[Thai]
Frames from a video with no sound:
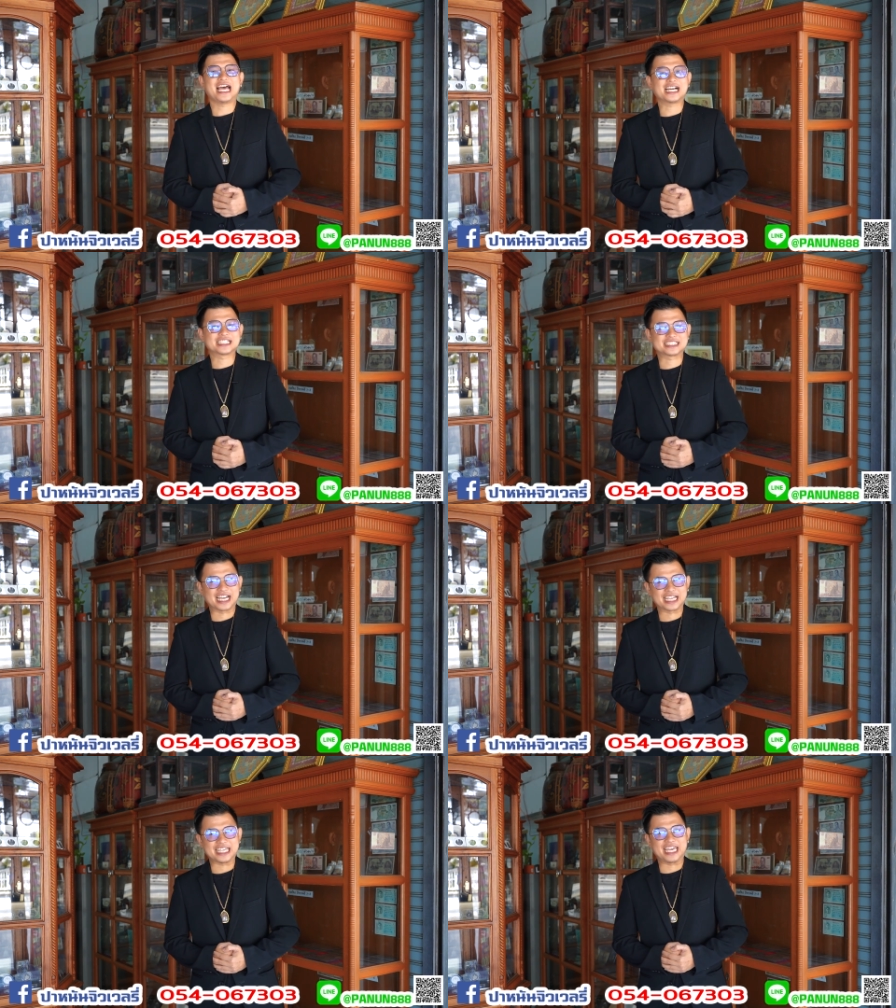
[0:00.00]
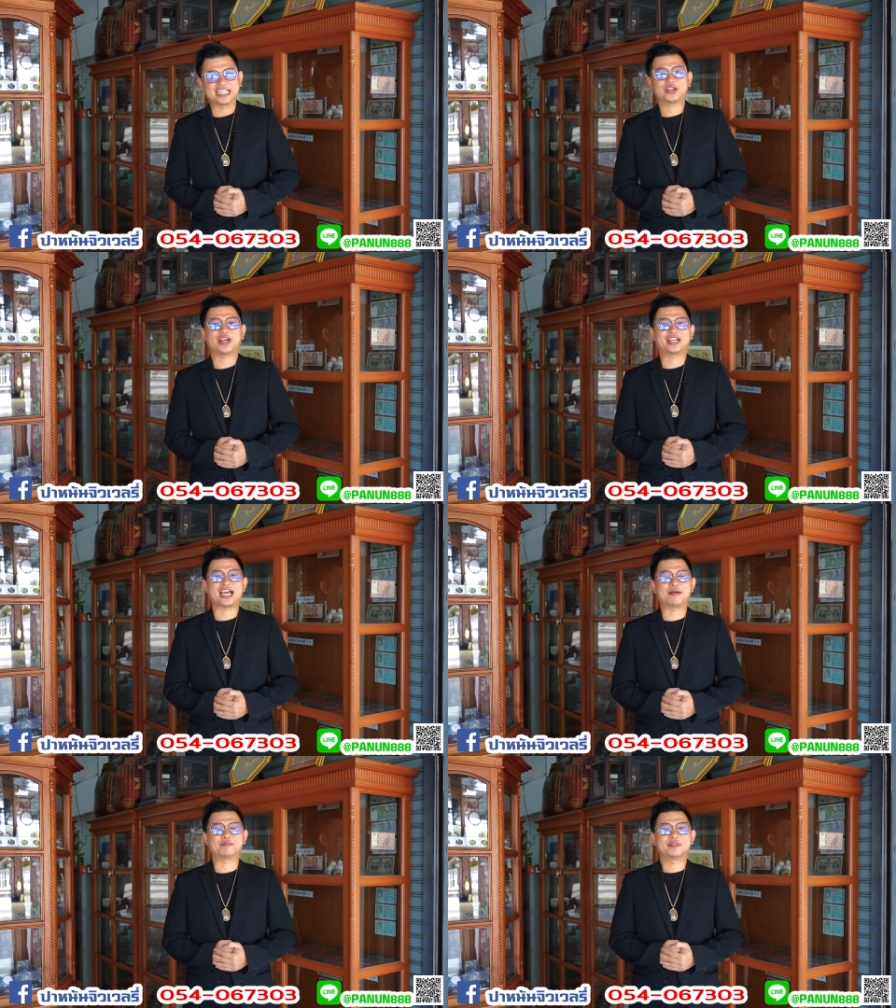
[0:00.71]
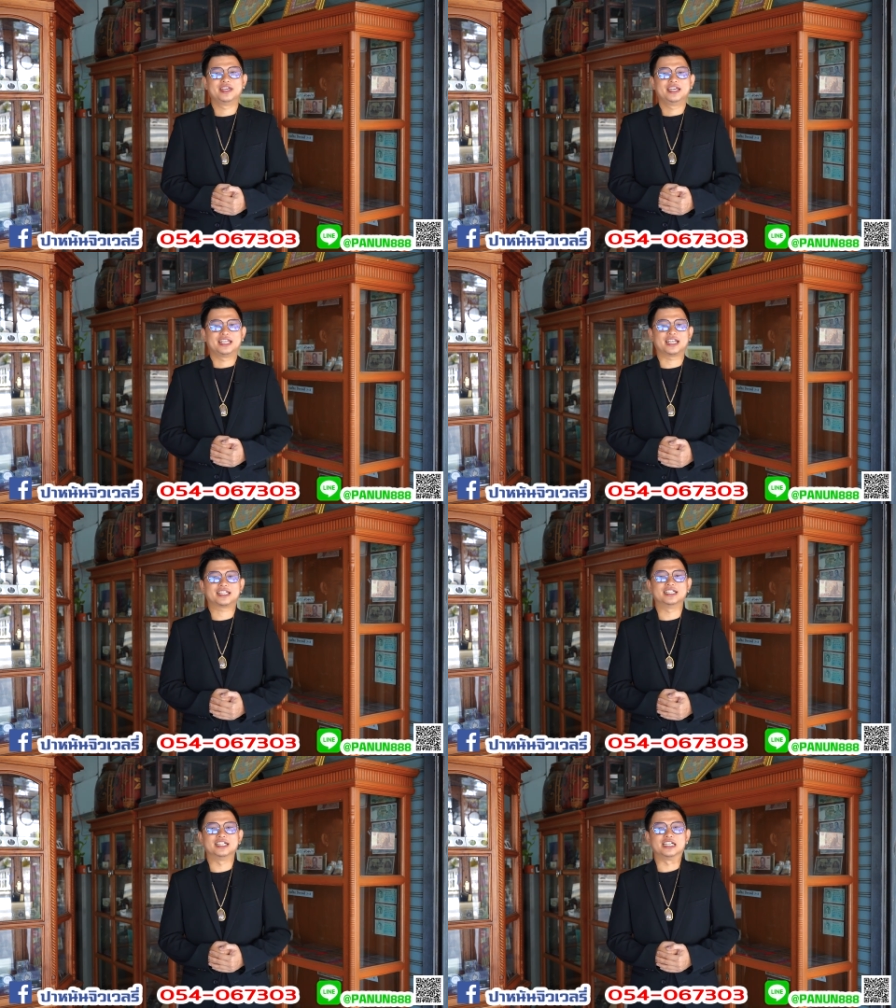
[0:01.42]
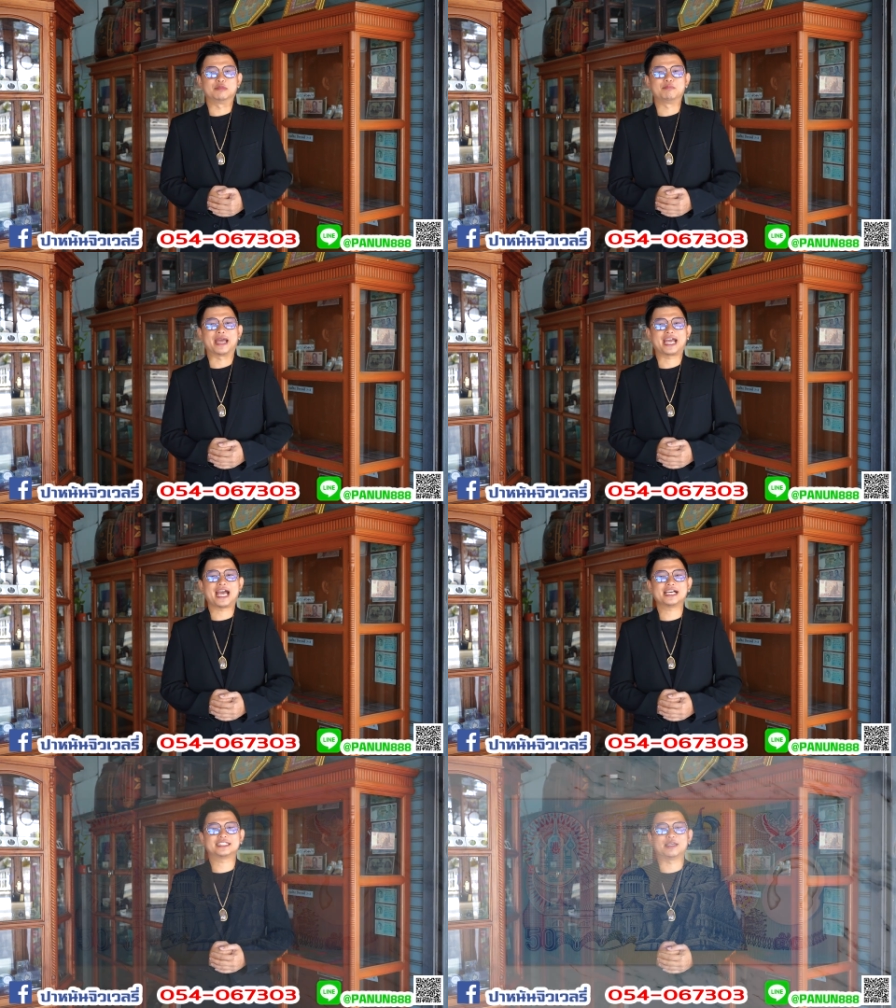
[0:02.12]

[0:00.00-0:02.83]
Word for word: ช่างสังเกตเท่านั้นครับนั่นคือแบงค์